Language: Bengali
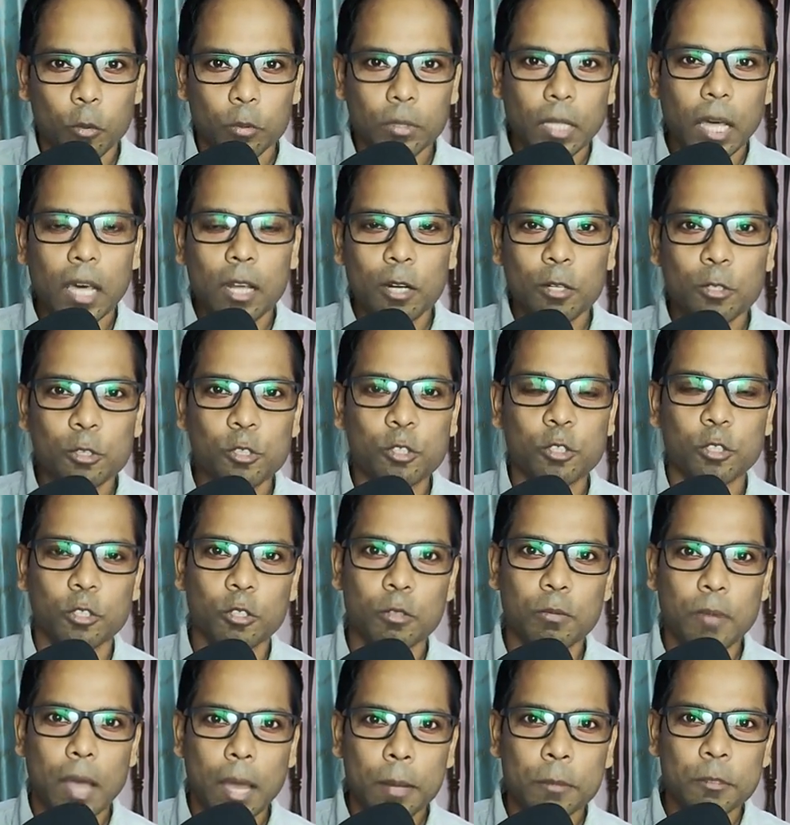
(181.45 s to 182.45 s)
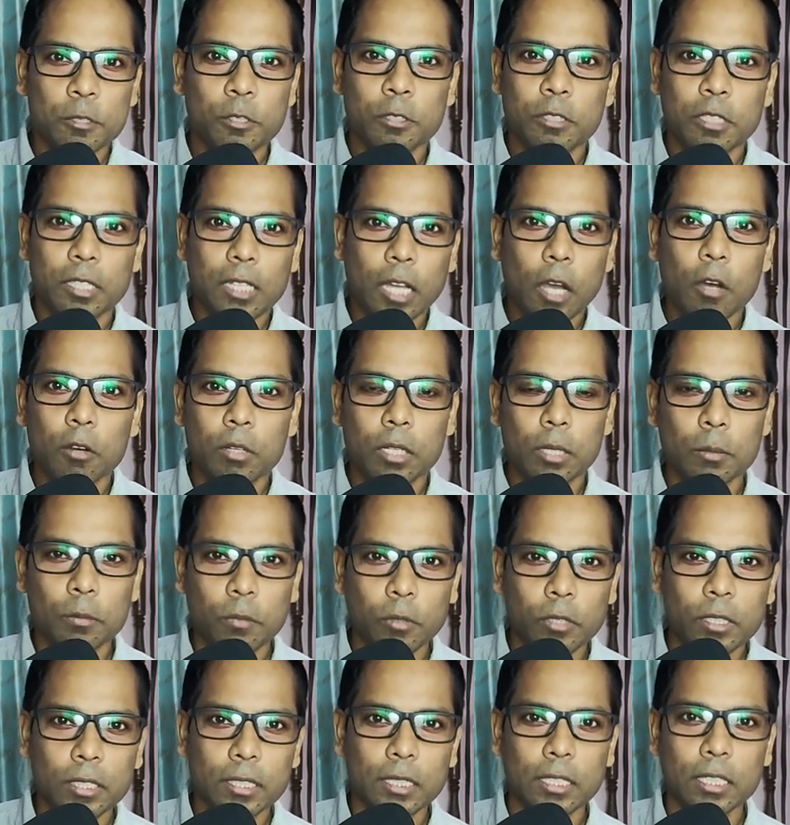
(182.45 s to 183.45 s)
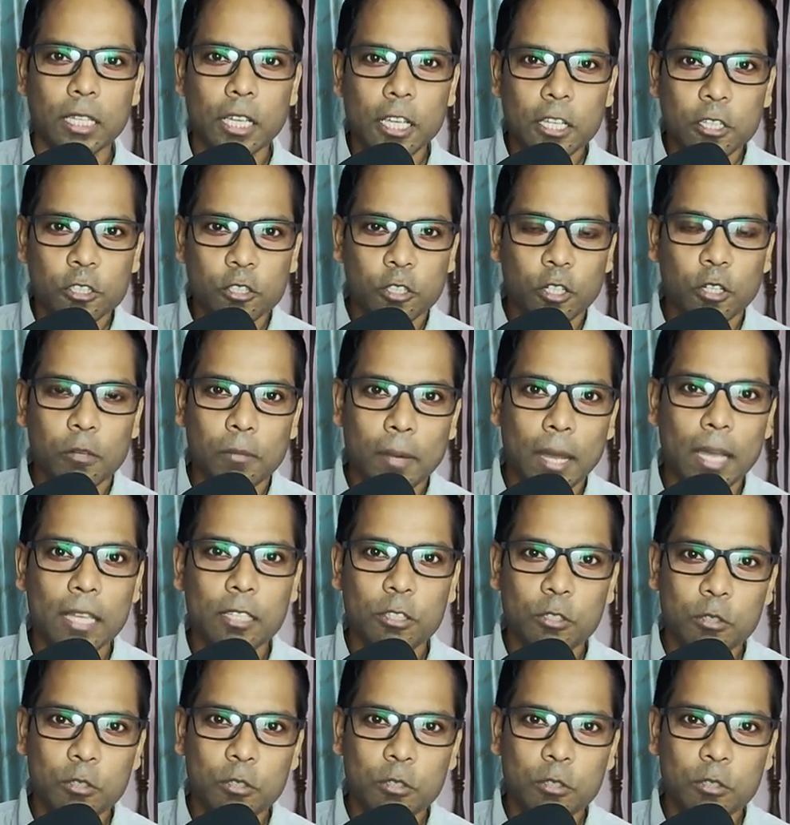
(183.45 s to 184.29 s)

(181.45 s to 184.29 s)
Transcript: উদাহরণস্বরূপ আমি যদি কাউকে বলি শোনো ভাই